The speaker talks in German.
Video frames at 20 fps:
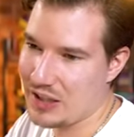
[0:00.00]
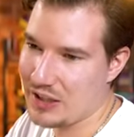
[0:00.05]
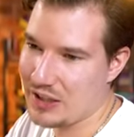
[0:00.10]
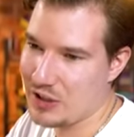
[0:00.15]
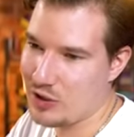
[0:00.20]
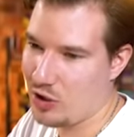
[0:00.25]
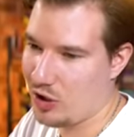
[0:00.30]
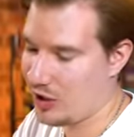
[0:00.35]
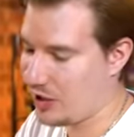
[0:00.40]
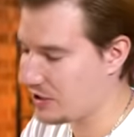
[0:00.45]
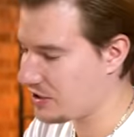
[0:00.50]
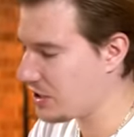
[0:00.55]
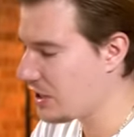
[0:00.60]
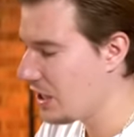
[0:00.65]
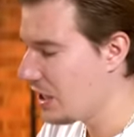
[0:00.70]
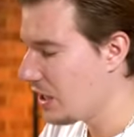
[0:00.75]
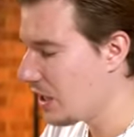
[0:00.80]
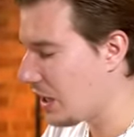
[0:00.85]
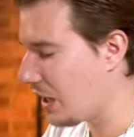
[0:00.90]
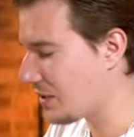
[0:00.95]
an den Corners.
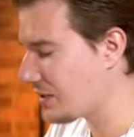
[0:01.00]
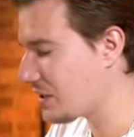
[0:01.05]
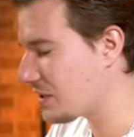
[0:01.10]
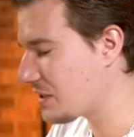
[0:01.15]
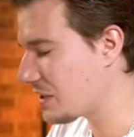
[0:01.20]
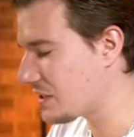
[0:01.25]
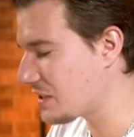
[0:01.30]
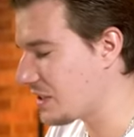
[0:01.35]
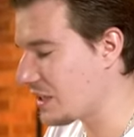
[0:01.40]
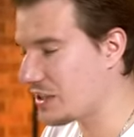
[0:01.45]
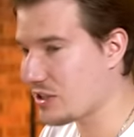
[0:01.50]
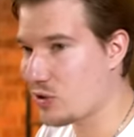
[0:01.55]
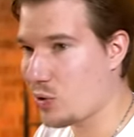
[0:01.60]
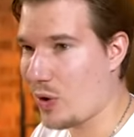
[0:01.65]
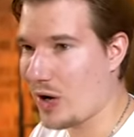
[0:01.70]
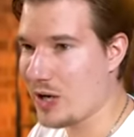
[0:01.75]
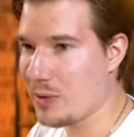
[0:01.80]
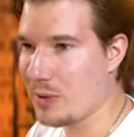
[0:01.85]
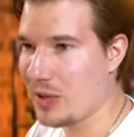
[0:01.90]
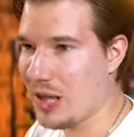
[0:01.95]
Also ist jetzt nichts
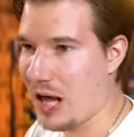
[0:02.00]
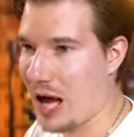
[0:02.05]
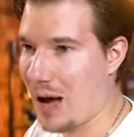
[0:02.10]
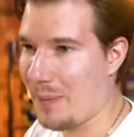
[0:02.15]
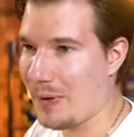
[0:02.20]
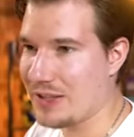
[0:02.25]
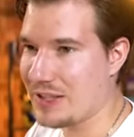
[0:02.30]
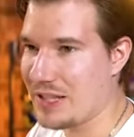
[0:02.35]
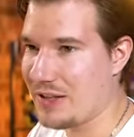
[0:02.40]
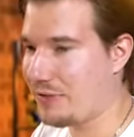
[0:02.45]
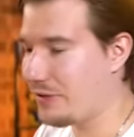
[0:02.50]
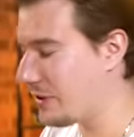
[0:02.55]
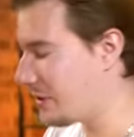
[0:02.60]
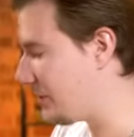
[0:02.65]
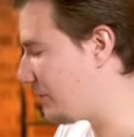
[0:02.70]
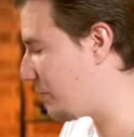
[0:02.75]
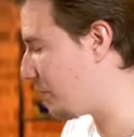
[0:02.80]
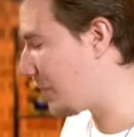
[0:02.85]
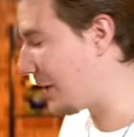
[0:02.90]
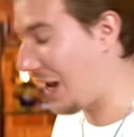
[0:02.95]
gradable, aber
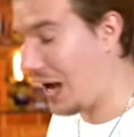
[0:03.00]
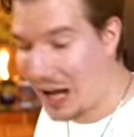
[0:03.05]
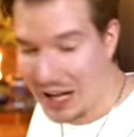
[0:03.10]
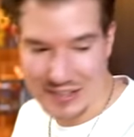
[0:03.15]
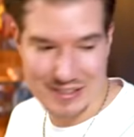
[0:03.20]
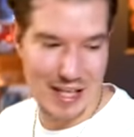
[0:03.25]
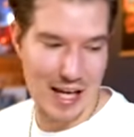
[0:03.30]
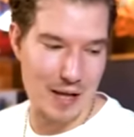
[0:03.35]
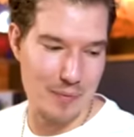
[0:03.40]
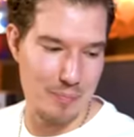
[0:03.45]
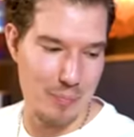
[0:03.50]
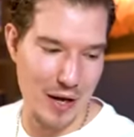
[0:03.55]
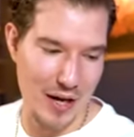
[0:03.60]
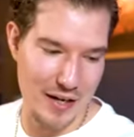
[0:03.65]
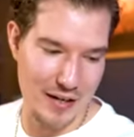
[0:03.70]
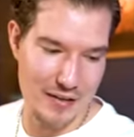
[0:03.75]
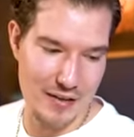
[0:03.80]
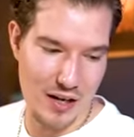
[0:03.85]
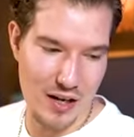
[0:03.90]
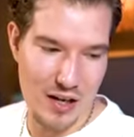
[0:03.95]
definitiv für meinen
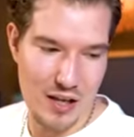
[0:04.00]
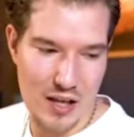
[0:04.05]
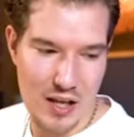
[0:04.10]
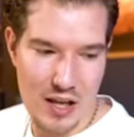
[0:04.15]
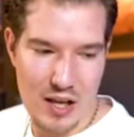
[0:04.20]
Alt-Art-Binder